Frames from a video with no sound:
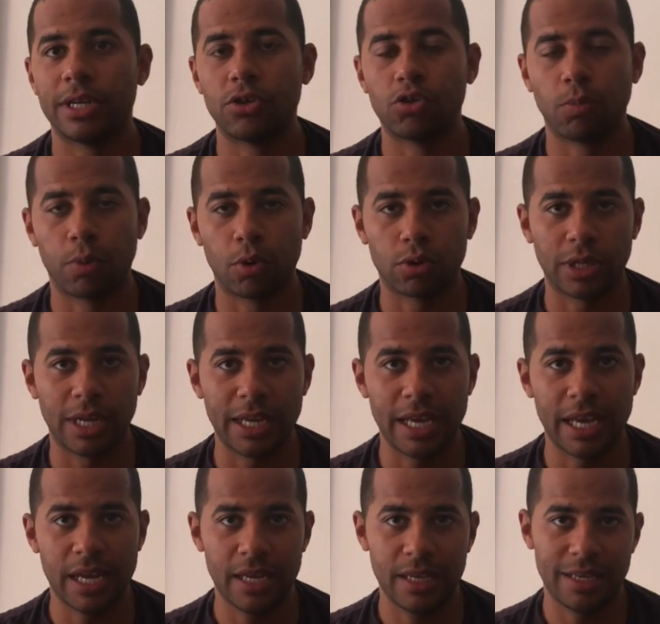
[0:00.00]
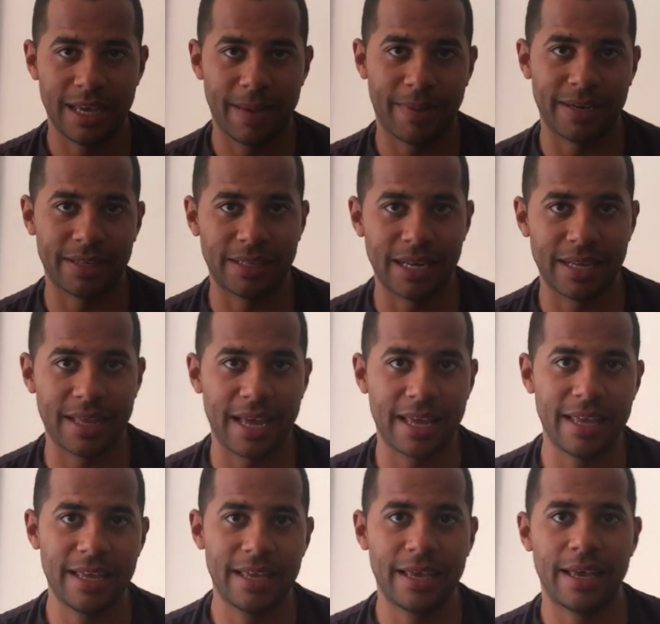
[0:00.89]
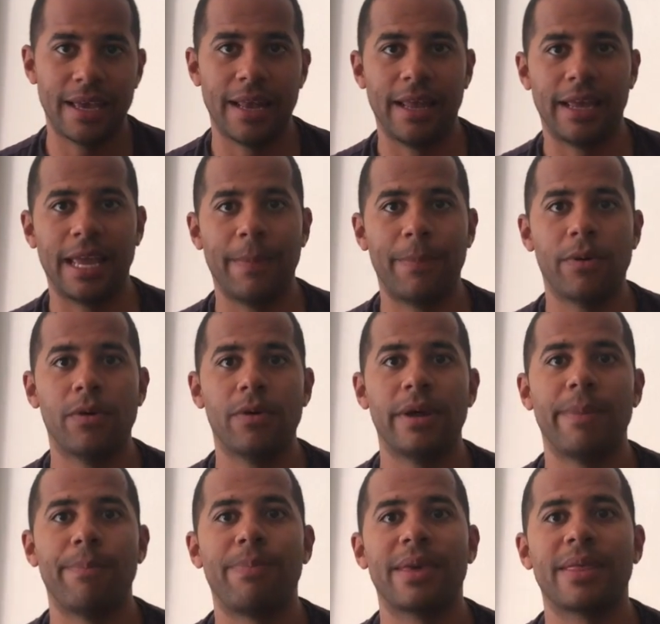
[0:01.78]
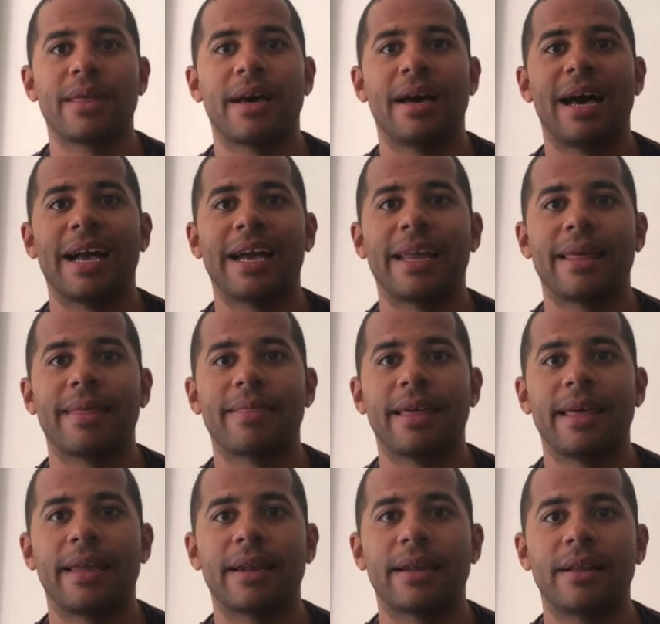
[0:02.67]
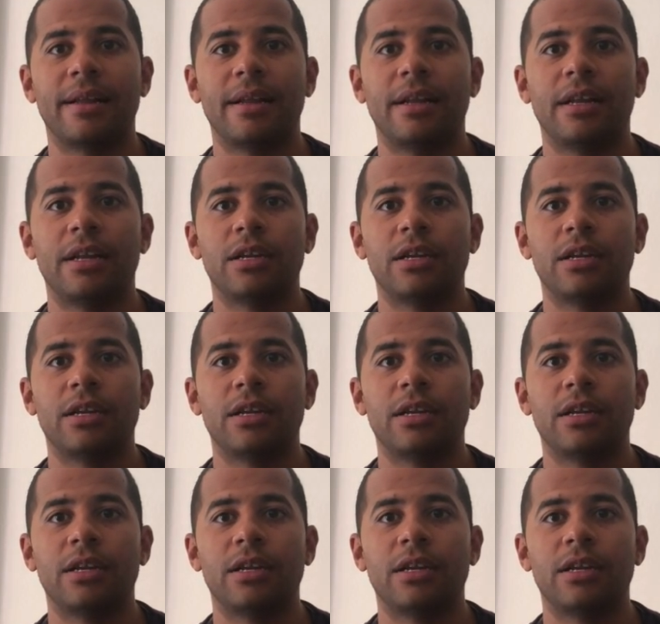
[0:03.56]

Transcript: en su portería y a partir de ahí el equipo empieza a crecer.